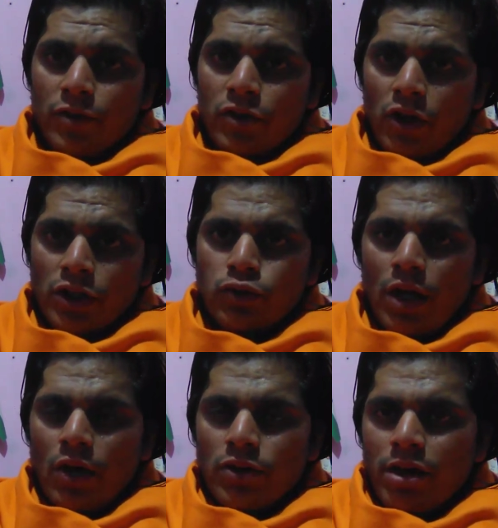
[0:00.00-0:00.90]
क्योंकि
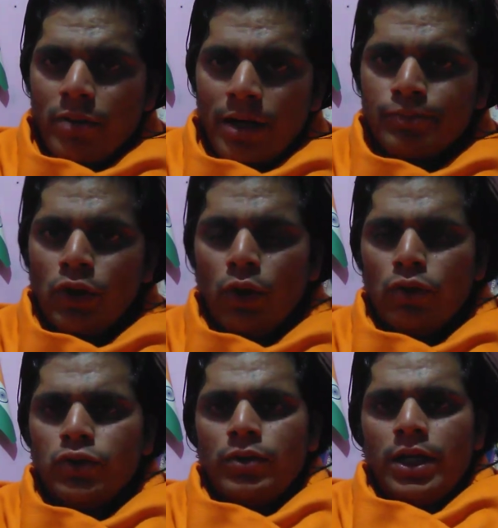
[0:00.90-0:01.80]
चुनाव समाप्त
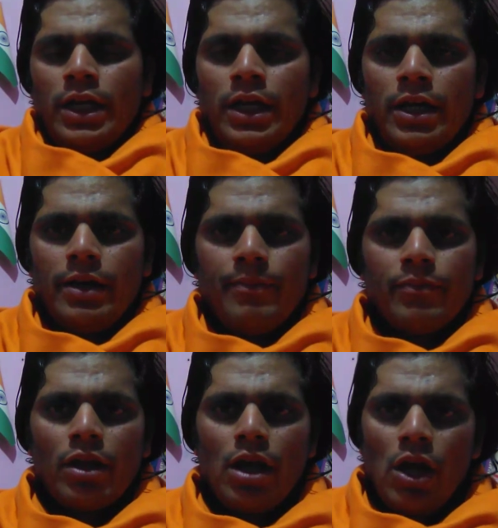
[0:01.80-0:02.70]
हो चुके हैं
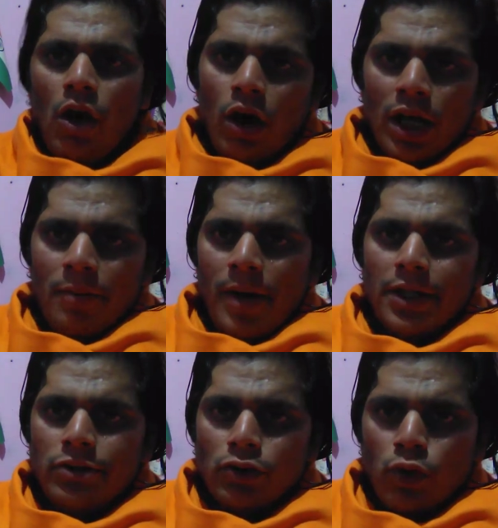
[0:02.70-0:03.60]
और
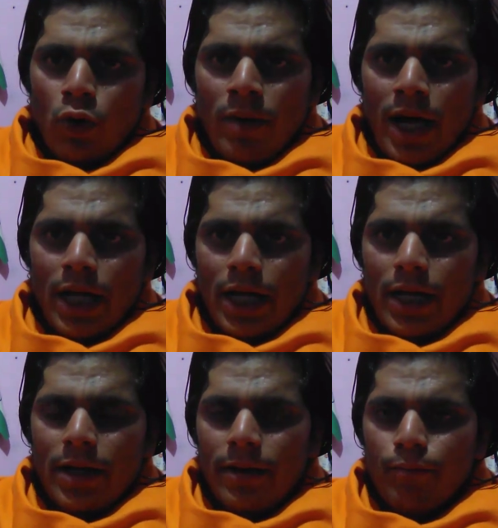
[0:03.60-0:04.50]
हमारी जो दो मांगे
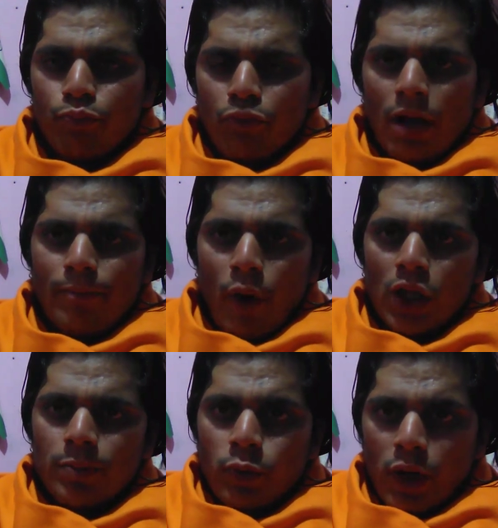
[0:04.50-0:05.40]

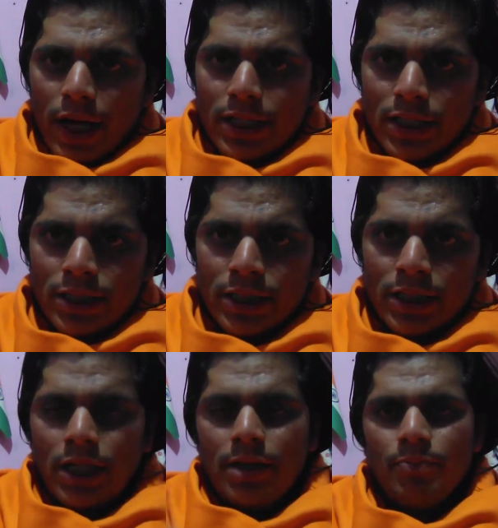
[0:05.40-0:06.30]
बहुत पुरानी थी
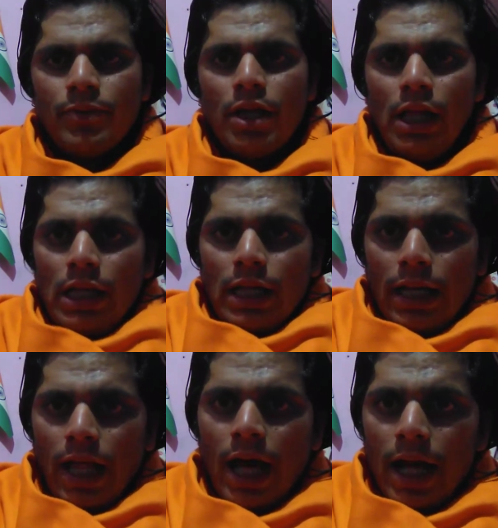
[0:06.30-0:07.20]

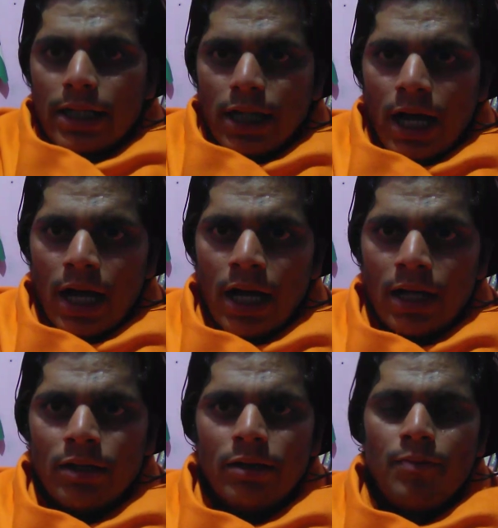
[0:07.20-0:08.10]

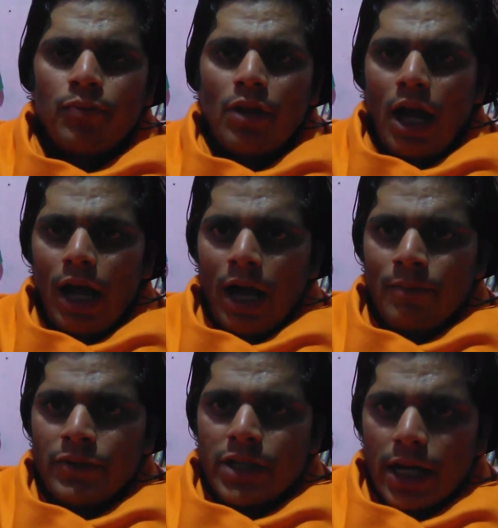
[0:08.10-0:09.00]
लगातार
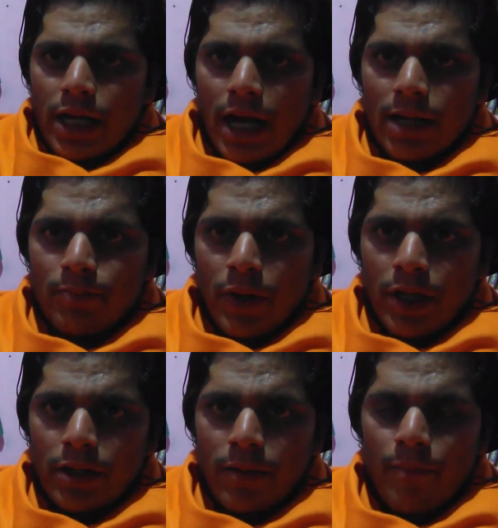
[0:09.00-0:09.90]
हम सरकार
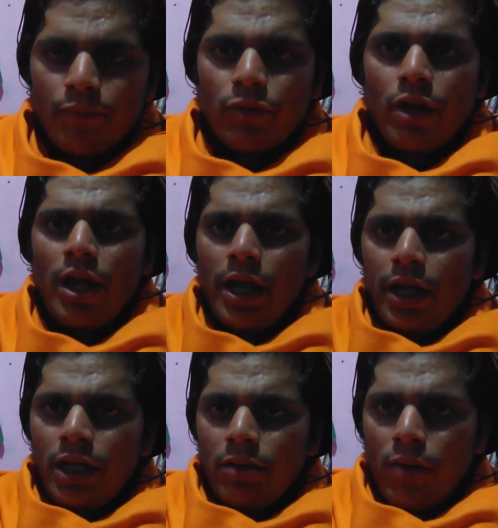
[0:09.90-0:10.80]
पर
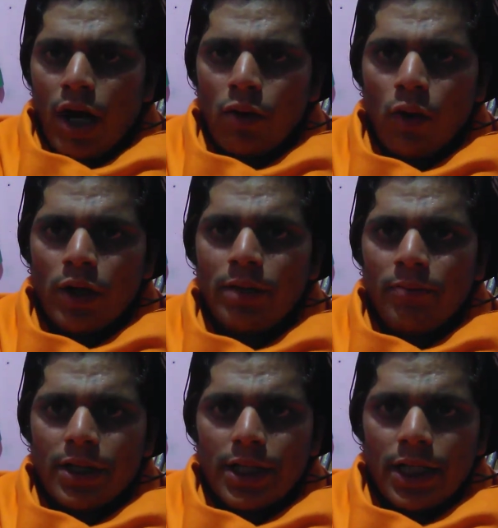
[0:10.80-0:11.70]
इन मांगों के
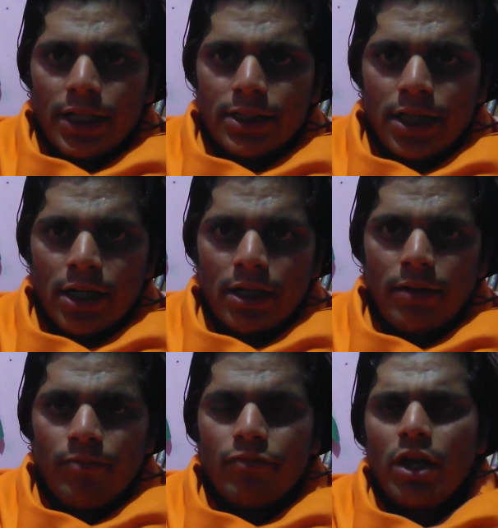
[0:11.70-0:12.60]
मद्देनज़र
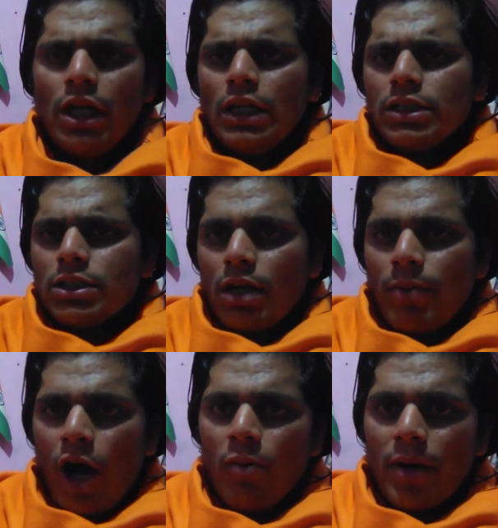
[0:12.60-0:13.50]

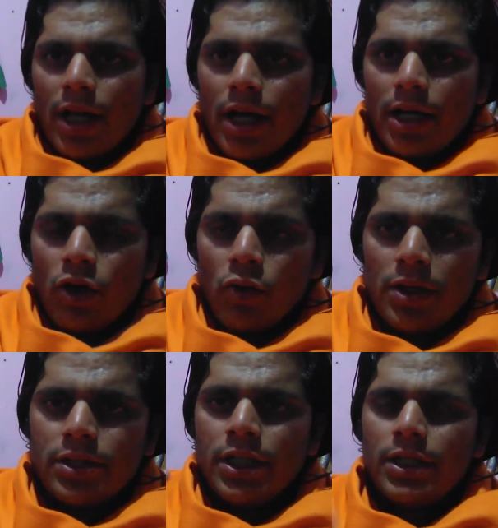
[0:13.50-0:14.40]
दबाव बनाए
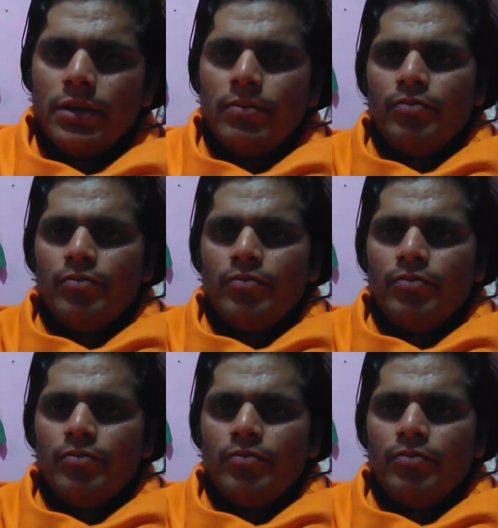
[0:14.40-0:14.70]
हुए थे